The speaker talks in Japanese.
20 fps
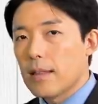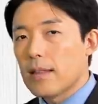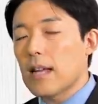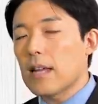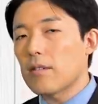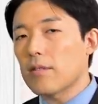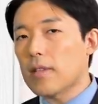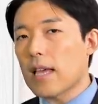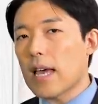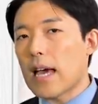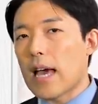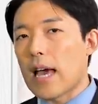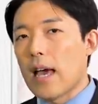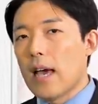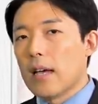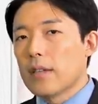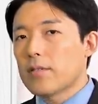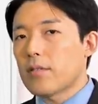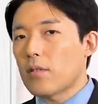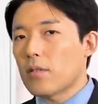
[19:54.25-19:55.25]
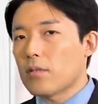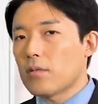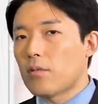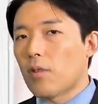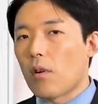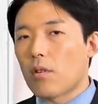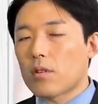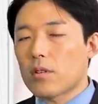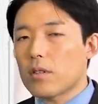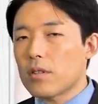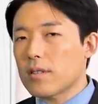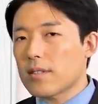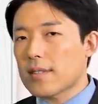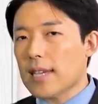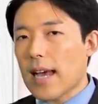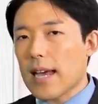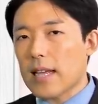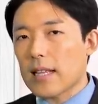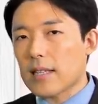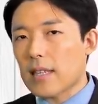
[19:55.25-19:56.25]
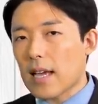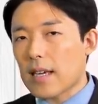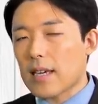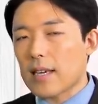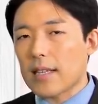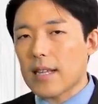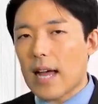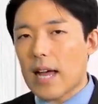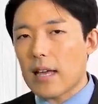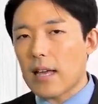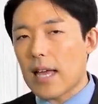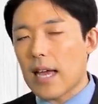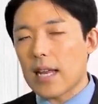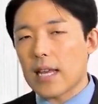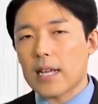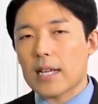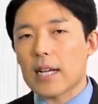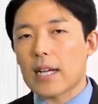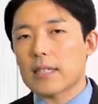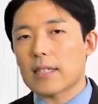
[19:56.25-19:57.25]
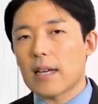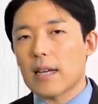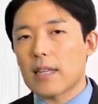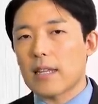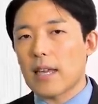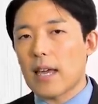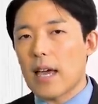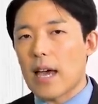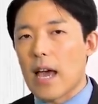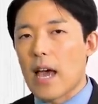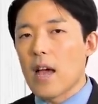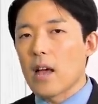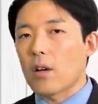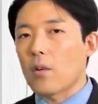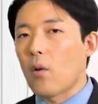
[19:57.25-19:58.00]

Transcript: なので、その独裁的なやり方で、